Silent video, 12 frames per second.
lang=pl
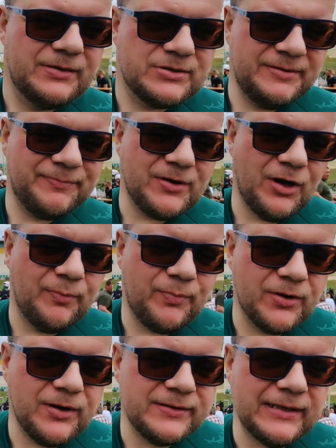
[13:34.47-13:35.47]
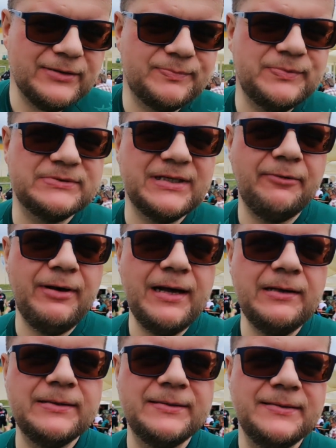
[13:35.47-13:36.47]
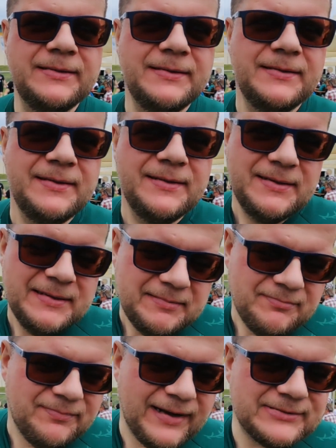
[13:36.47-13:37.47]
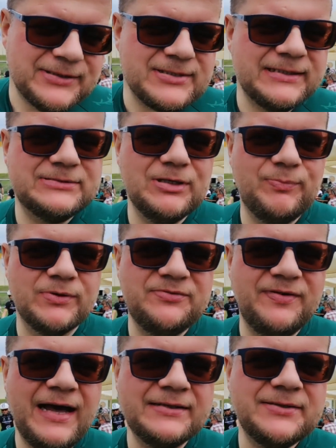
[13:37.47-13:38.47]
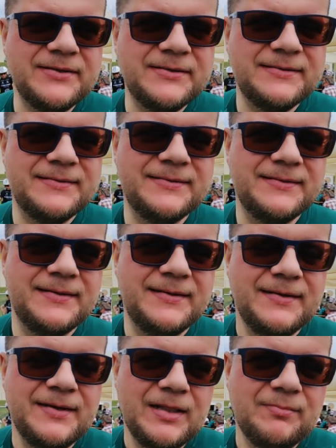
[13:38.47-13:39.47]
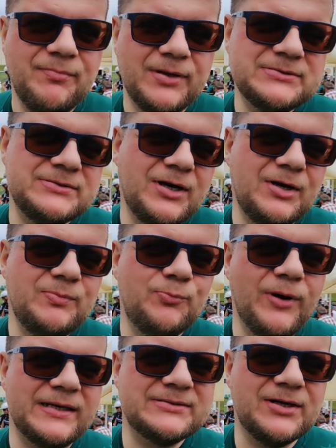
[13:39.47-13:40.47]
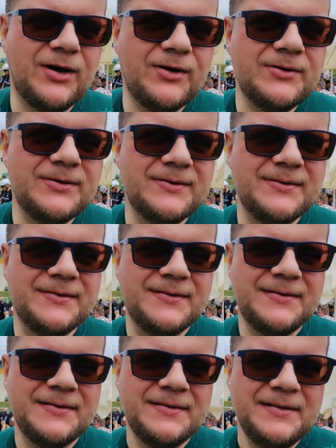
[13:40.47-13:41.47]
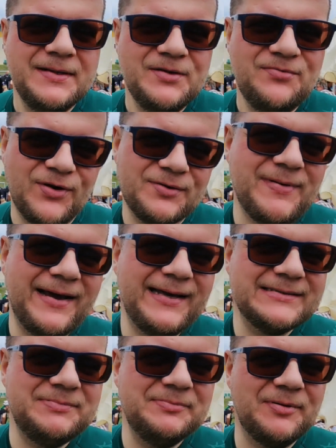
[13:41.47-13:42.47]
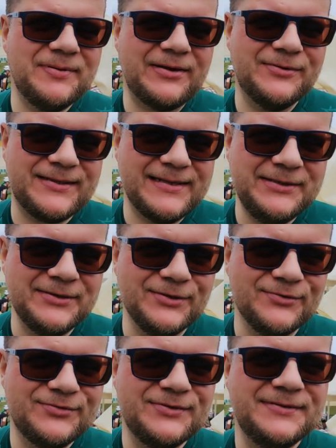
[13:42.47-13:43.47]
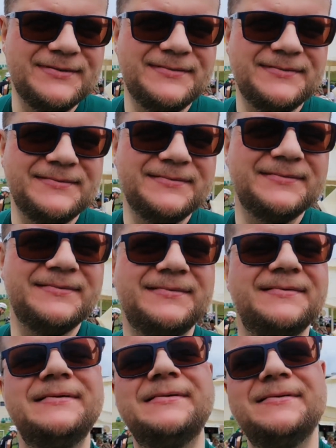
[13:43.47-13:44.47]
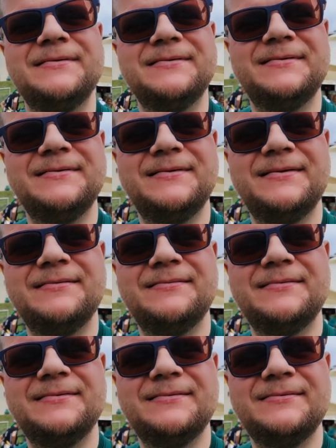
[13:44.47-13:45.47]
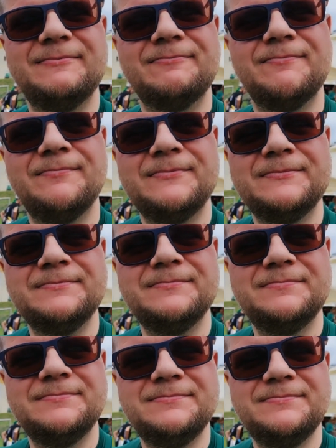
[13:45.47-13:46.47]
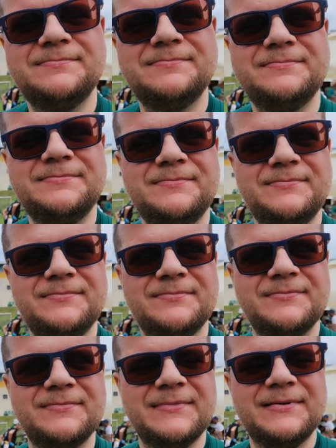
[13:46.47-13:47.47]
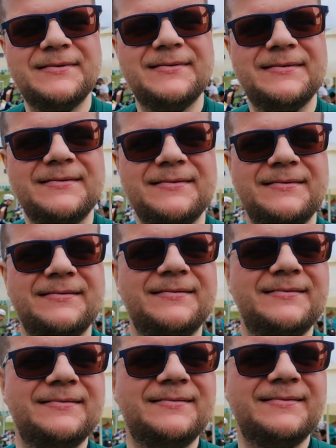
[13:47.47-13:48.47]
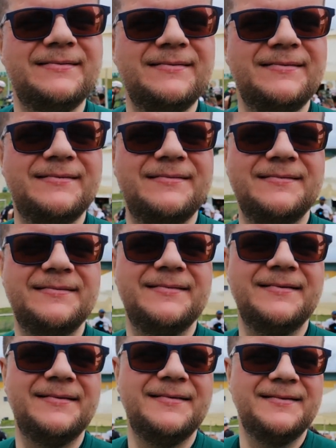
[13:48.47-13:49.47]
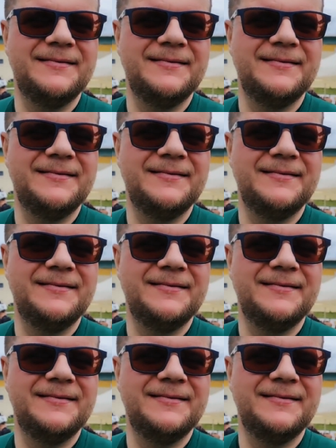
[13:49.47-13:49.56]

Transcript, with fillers: Szybko, pogoda dopisała. Bardzo często pod wiatr. Mocno, płasko. Forma jest mimo braku treningów. O, to jest ciekawa teoria. Forma jest pomimo braku treningów. Czyli trenujesz na wyścigach, podobnie jak ja.